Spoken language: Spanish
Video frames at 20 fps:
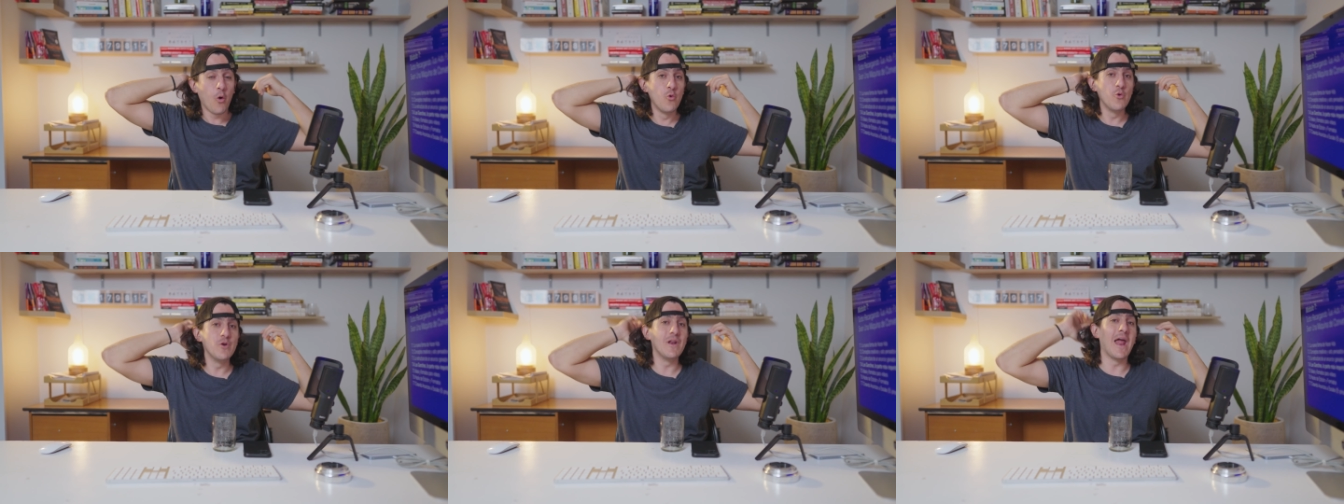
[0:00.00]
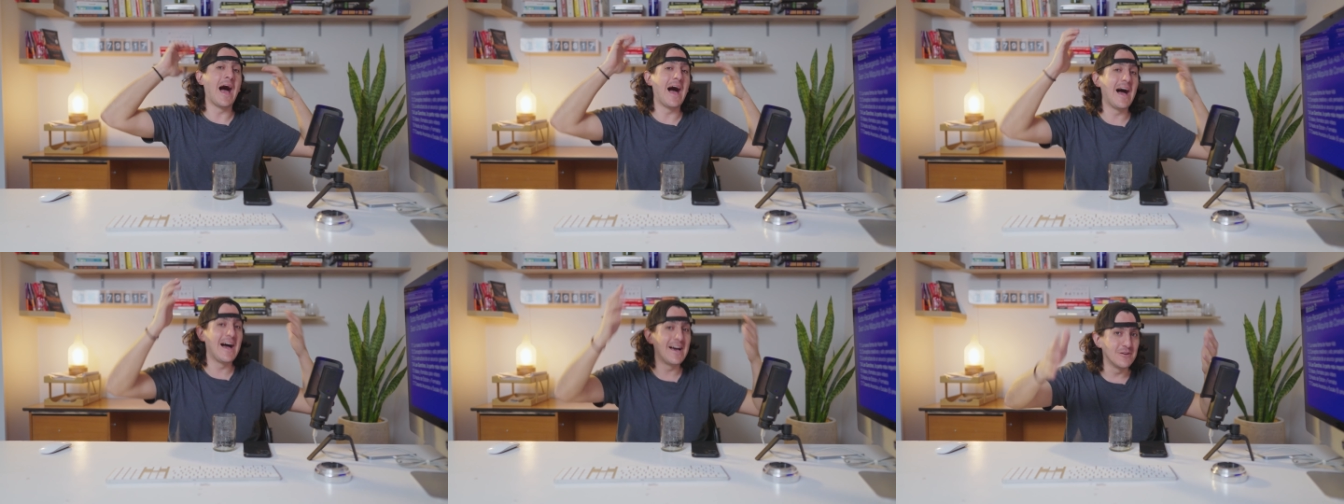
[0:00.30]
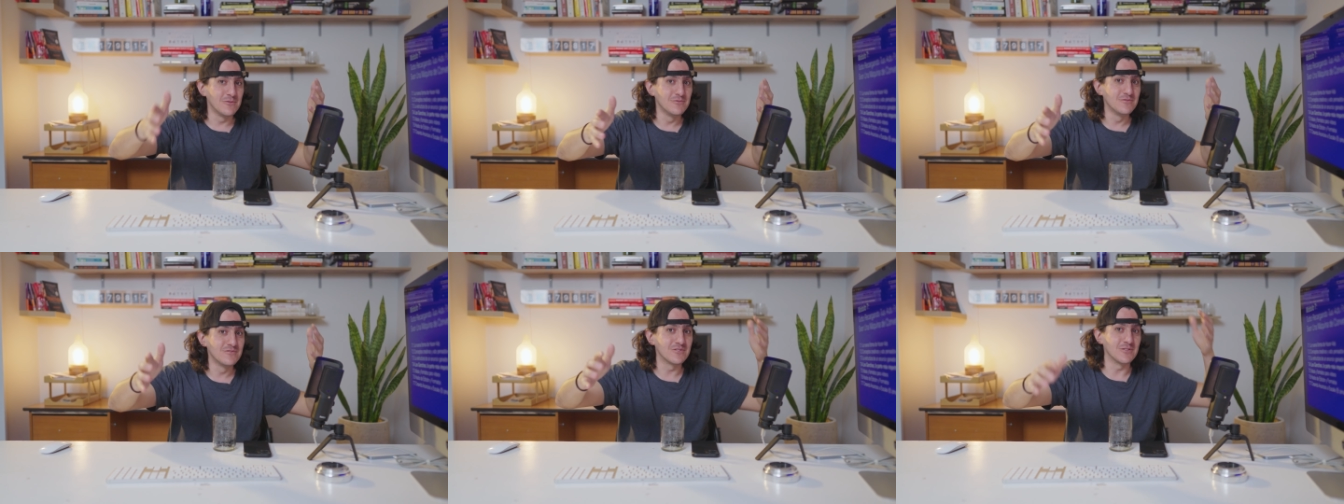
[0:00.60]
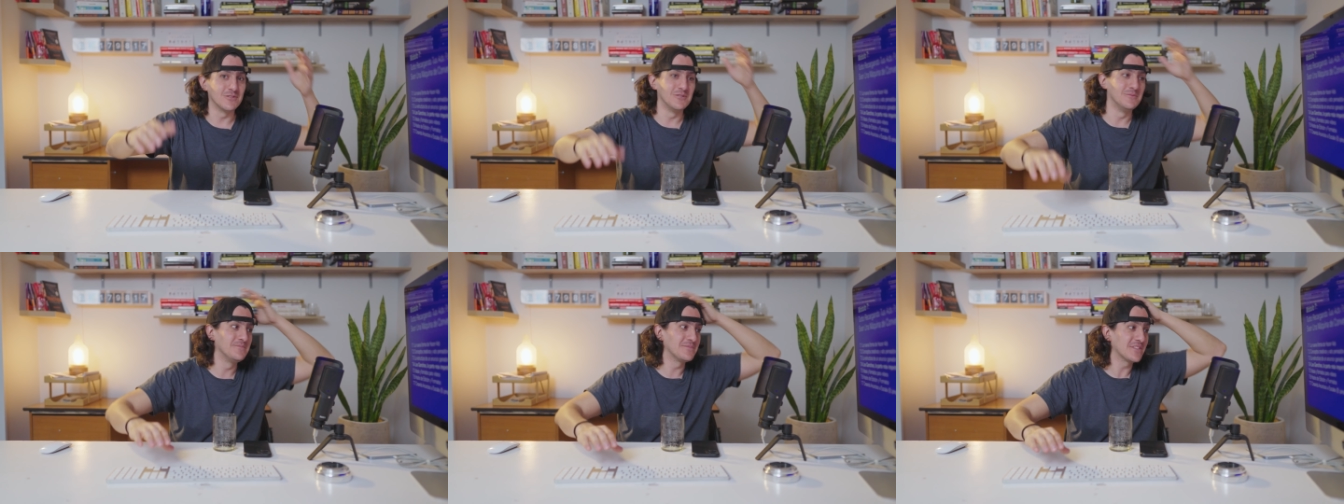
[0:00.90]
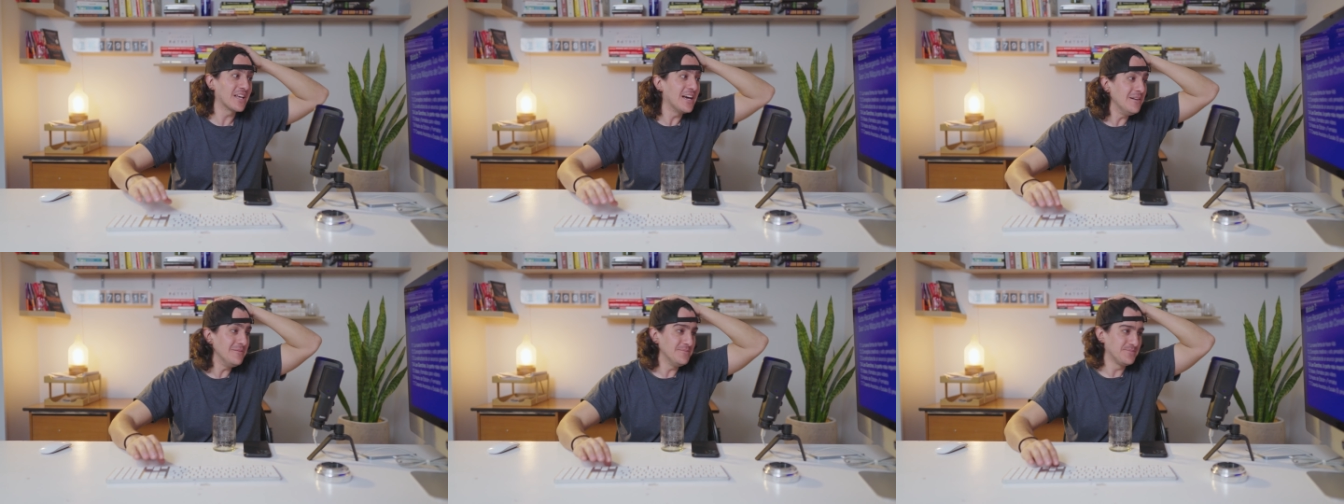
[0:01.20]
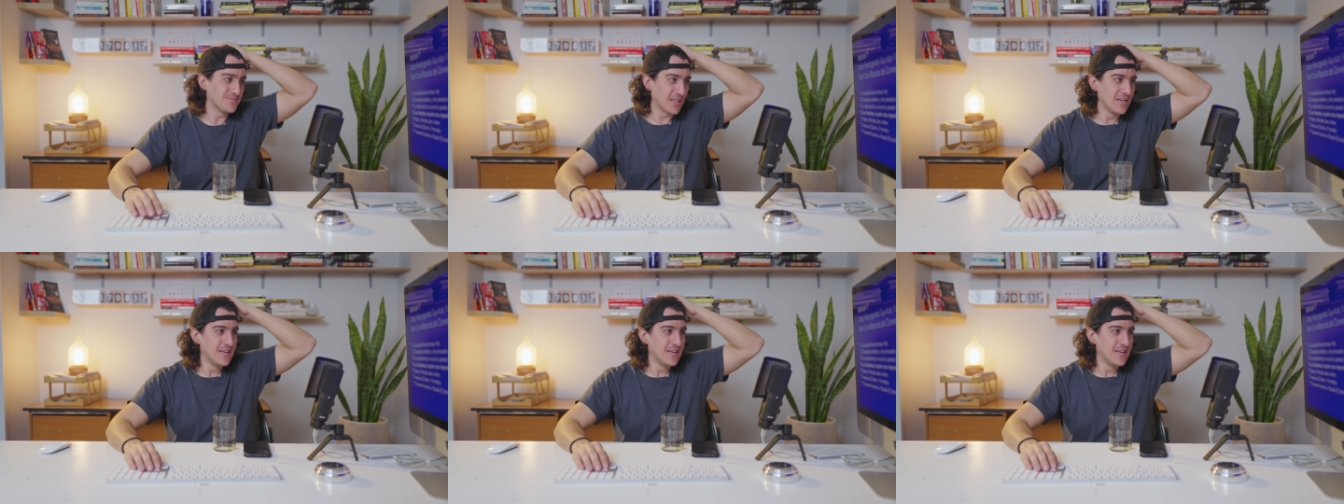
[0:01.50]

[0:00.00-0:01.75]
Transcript: un anuncio, ¿ya?